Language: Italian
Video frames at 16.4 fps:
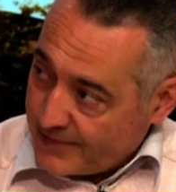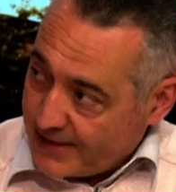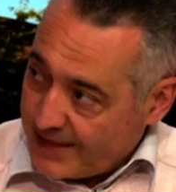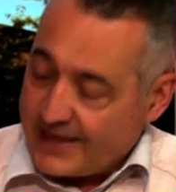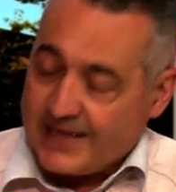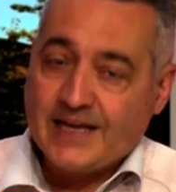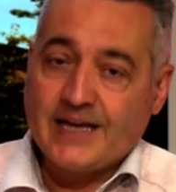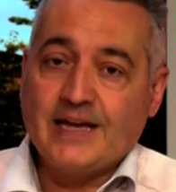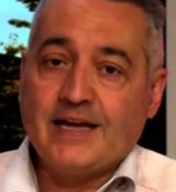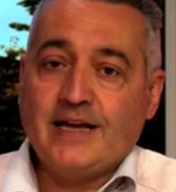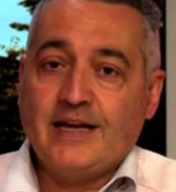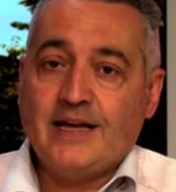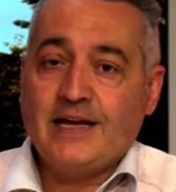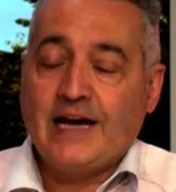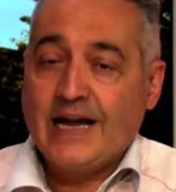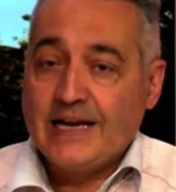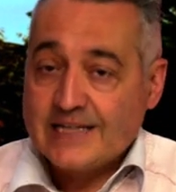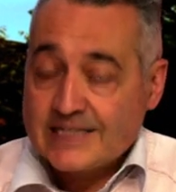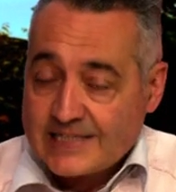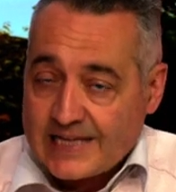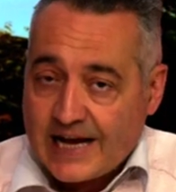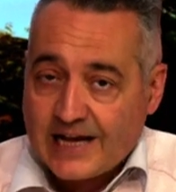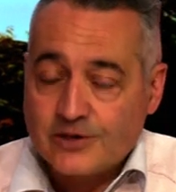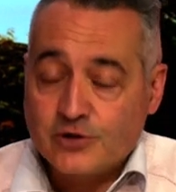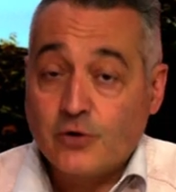eh,
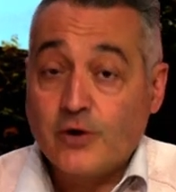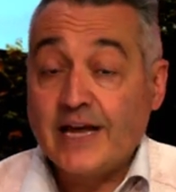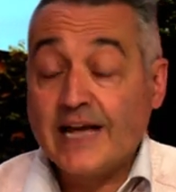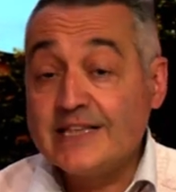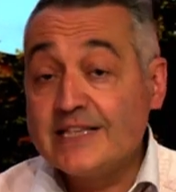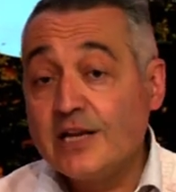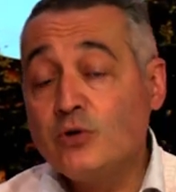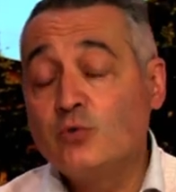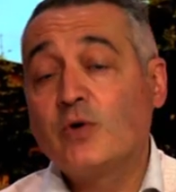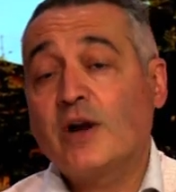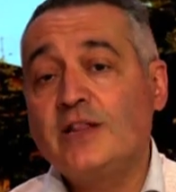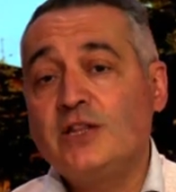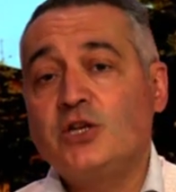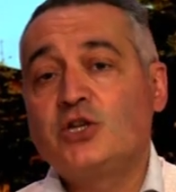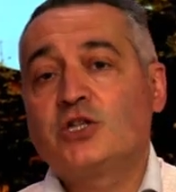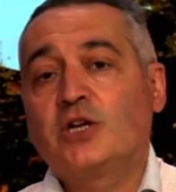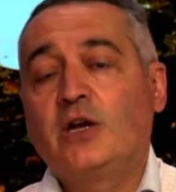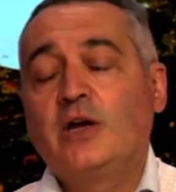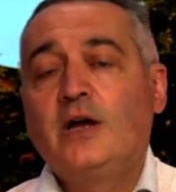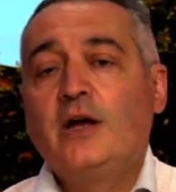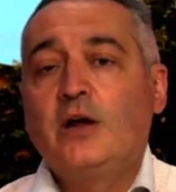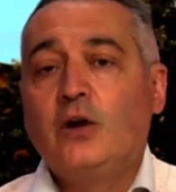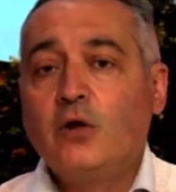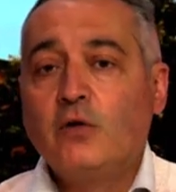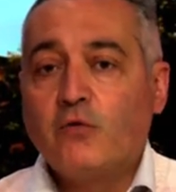Alessandro e addirittura dice
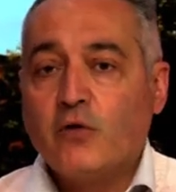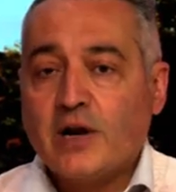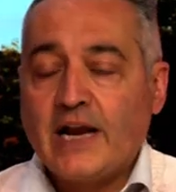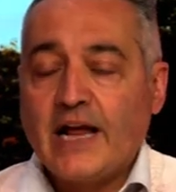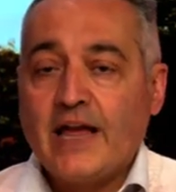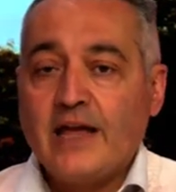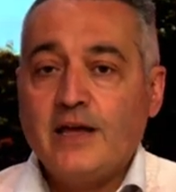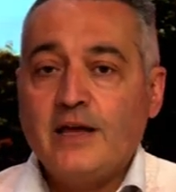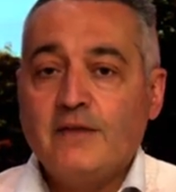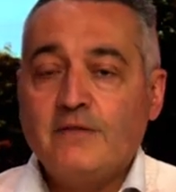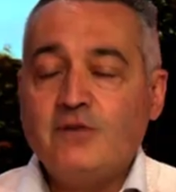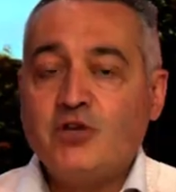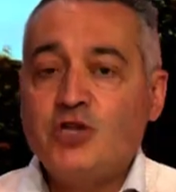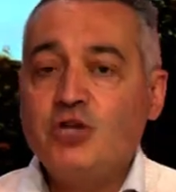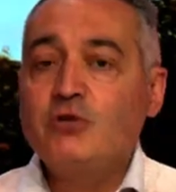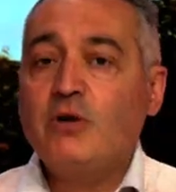lo vorrei vicino a